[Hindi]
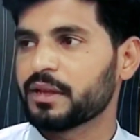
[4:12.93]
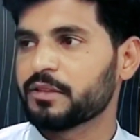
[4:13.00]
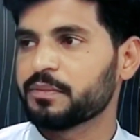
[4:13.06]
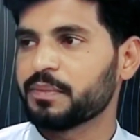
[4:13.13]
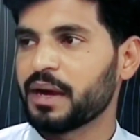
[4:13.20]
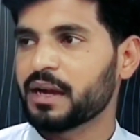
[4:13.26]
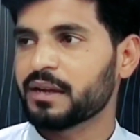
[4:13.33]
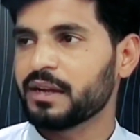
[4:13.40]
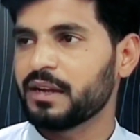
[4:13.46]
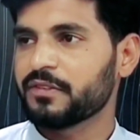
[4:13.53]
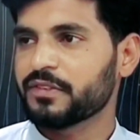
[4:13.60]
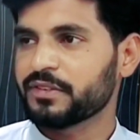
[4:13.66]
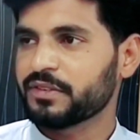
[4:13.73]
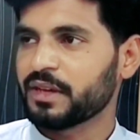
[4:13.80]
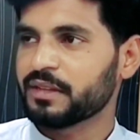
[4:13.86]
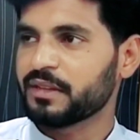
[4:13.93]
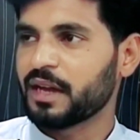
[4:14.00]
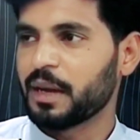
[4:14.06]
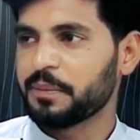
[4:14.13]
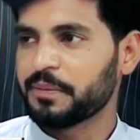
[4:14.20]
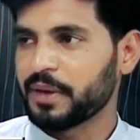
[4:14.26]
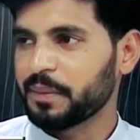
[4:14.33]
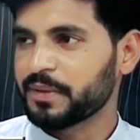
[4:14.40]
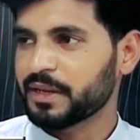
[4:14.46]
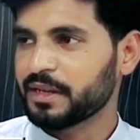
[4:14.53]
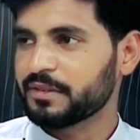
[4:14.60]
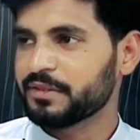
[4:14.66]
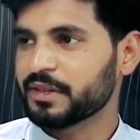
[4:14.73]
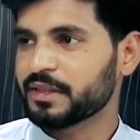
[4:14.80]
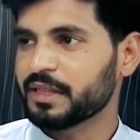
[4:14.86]
स्पार्क गल्फ के साथ आप रबता
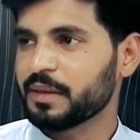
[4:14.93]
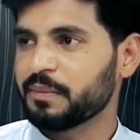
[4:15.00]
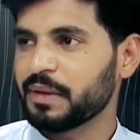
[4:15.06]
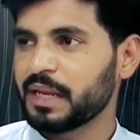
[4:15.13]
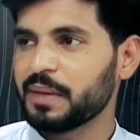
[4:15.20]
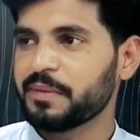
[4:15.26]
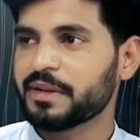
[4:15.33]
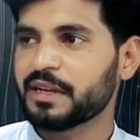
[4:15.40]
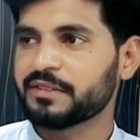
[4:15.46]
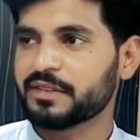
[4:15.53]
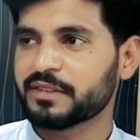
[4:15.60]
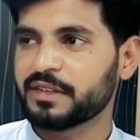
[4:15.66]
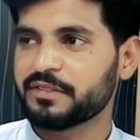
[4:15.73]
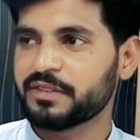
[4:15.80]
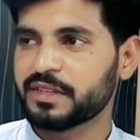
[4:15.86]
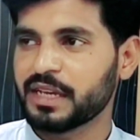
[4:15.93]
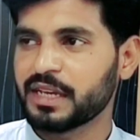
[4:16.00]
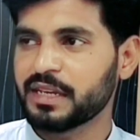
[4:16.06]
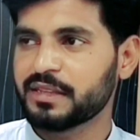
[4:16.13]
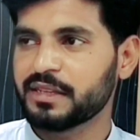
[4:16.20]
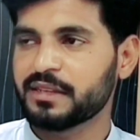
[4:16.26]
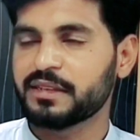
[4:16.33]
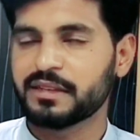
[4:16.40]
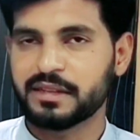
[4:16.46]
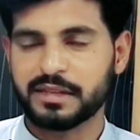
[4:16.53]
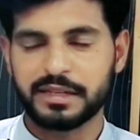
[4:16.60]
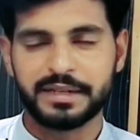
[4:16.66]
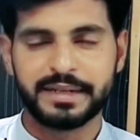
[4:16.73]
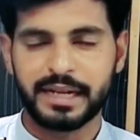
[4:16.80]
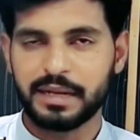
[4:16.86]
कर सकते हैं पहले भी कंसल्टेंसी यही थी
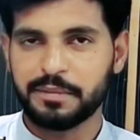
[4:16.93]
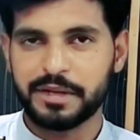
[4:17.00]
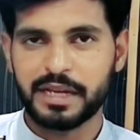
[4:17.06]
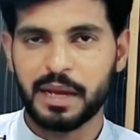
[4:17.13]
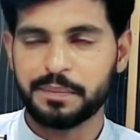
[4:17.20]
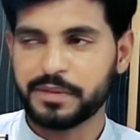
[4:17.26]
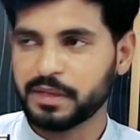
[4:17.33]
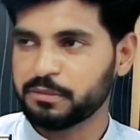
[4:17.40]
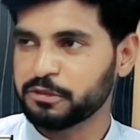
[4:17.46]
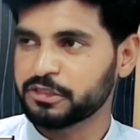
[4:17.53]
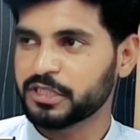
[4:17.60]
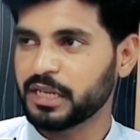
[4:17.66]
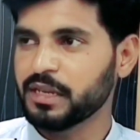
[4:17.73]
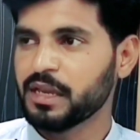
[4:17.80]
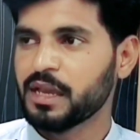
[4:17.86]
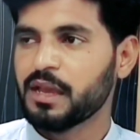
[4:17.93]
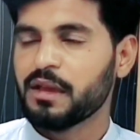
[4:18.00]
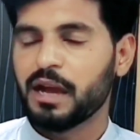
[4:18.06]
जिनकी डिटेल मैंने आप तक पहुँचाई